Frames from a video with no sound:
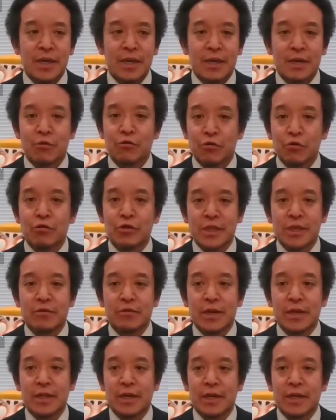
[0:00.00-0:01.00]
候補者
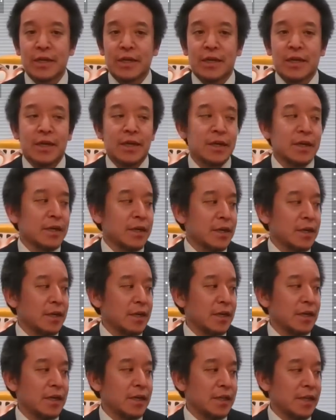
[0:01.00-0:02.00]
の方がね、
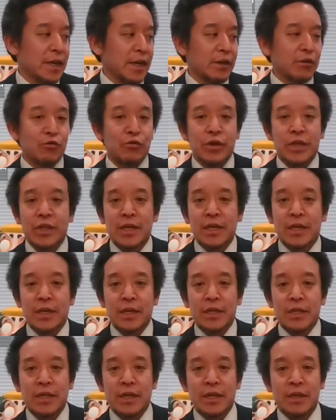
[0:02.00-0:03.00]
対応いただ
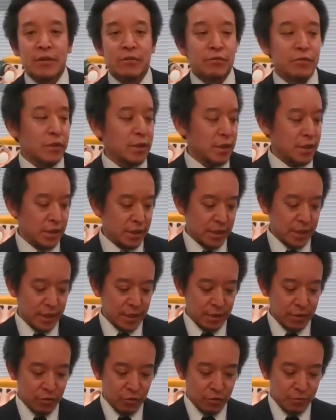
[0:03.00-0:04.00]
いているんですけ
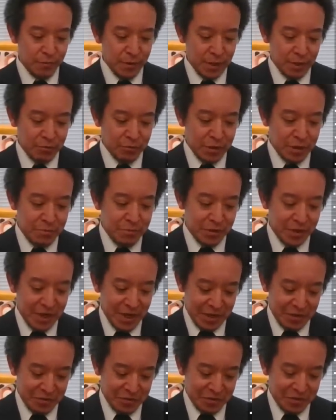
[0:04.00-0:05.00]
れど、まあこれも
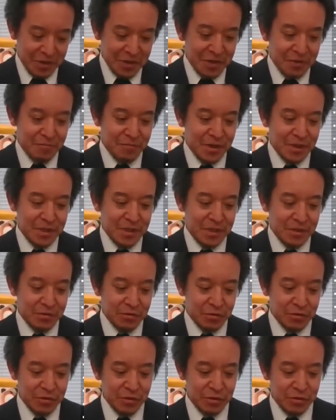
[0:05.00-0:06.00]
ね、まあ
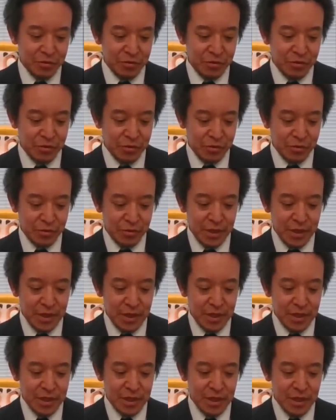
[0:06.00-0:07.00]
実を言うと、な
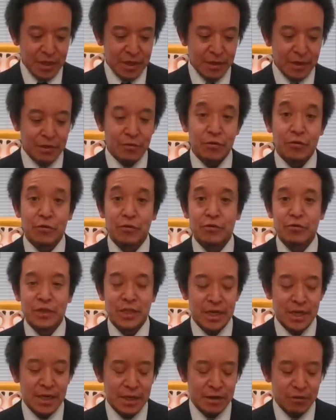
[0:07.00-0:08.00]
かなか候補
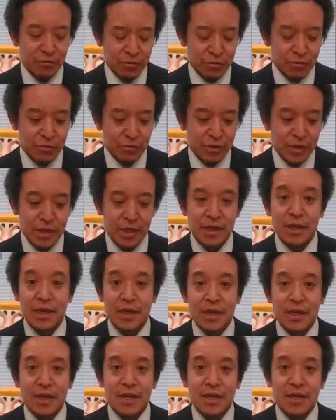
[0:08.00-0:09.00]
者ごとに、
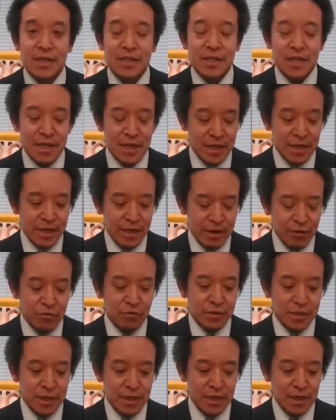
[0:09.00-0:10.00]
結
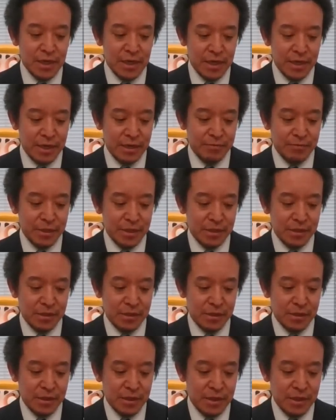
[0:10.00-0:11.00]
構差があります。
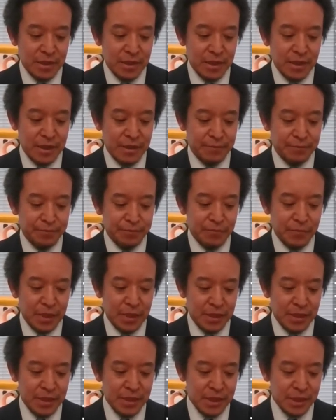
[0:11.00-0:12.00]
で、
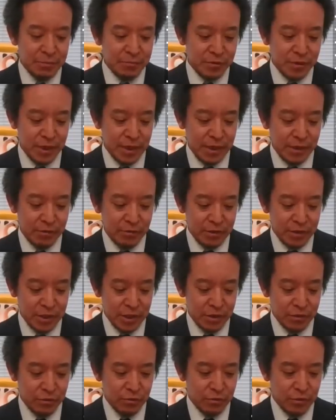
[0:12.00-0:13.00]
まあ一部ね、
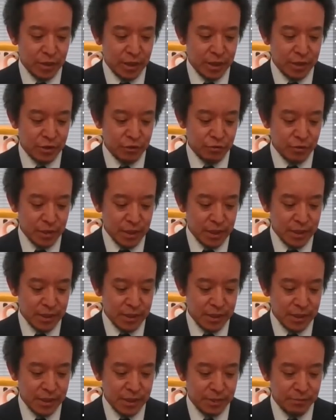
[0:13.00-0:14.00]
私の方から紹介
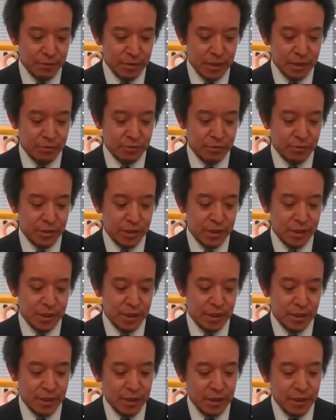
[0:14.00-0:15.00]
させてもらうとです
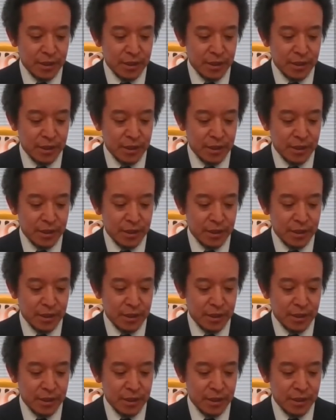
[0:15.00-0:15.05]
ね、